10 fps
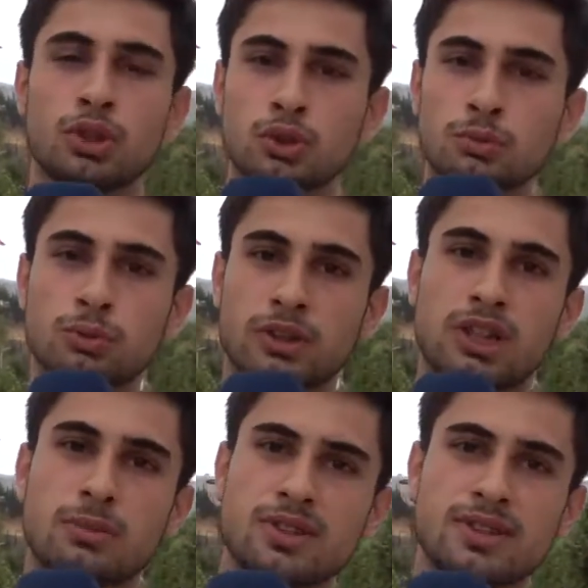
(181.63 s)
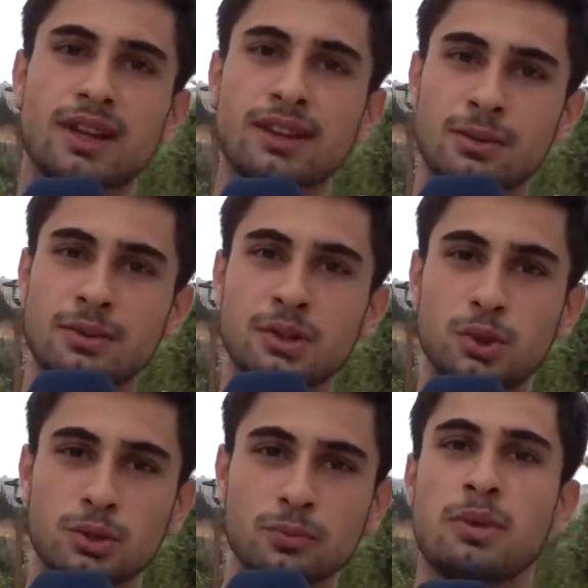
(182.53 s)
Buradan Cumhurbaşkanımıza saygılarımı
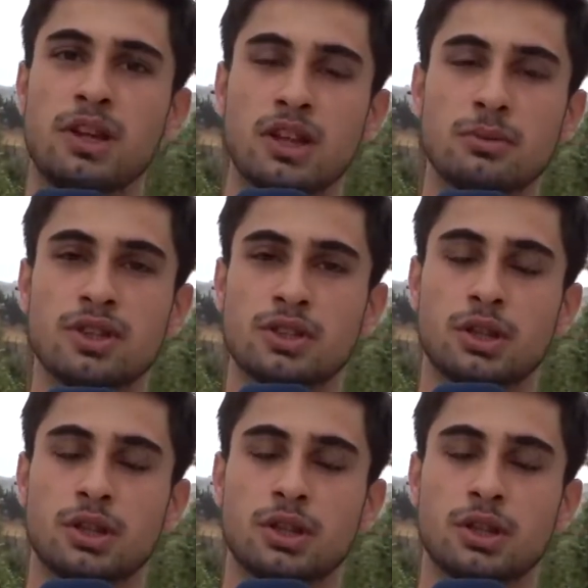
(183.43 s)
iletiyorum. Belediyemiz de